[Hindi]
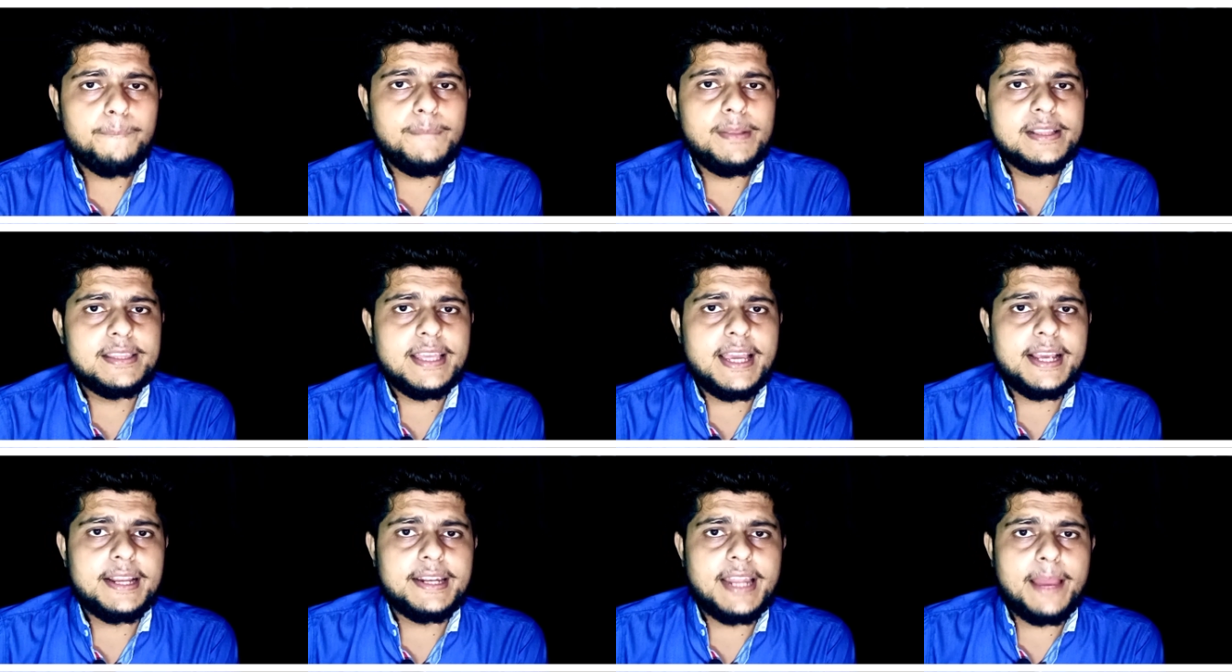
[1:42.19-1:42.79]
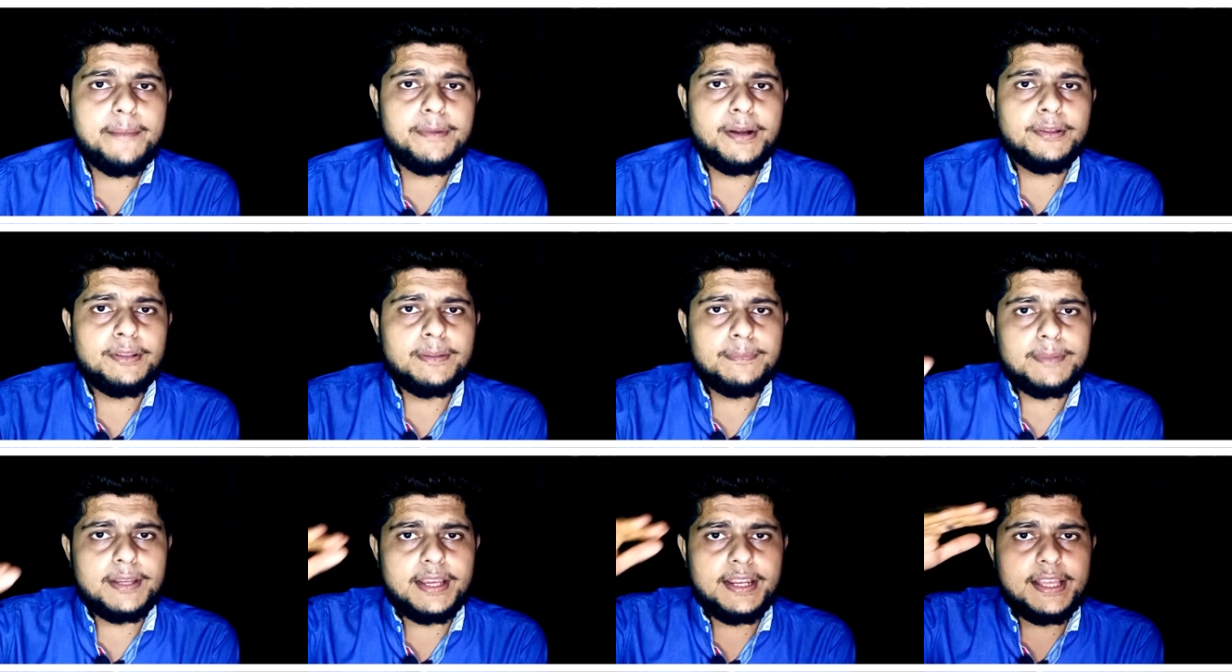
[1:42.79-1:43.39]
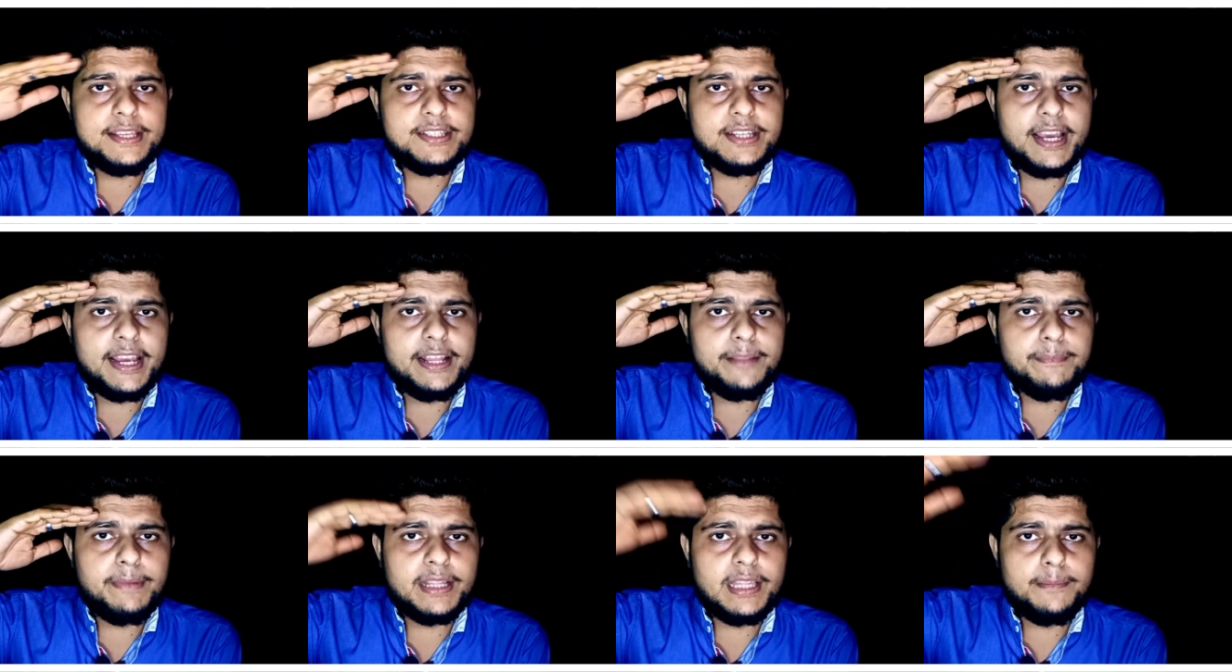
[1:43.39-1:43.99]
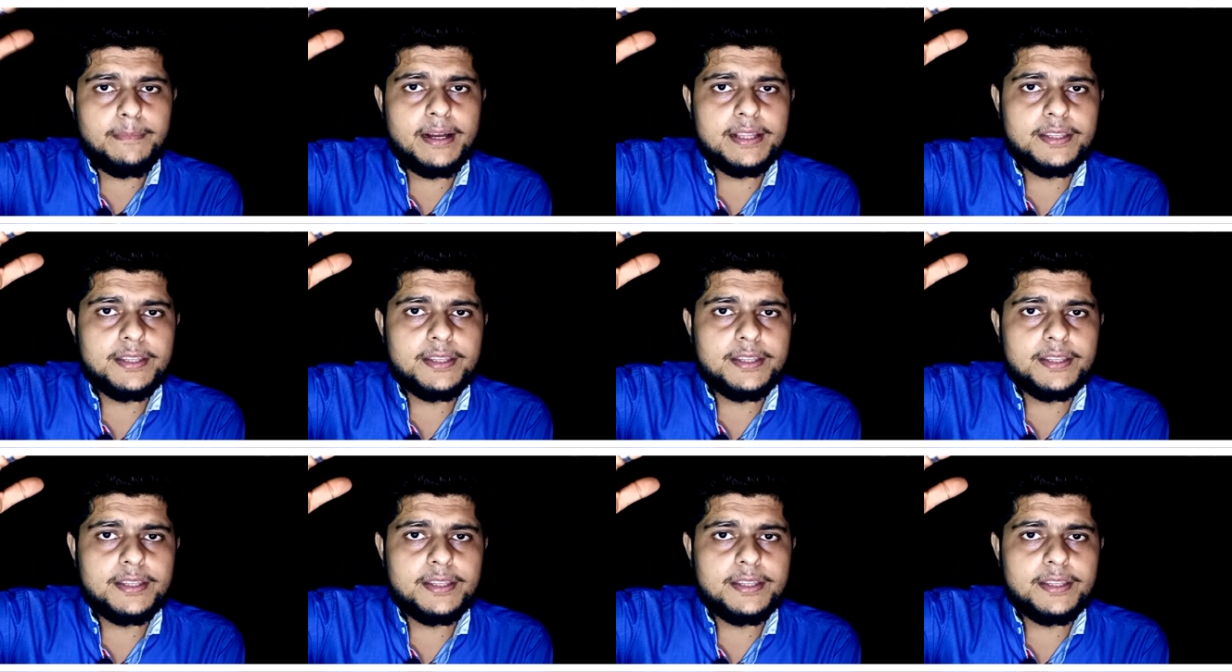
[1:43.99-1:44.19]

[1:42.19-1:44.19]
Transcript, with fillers: मिलते हैं एक नए वीडियो तब तक के लिए जय हिंद बंदे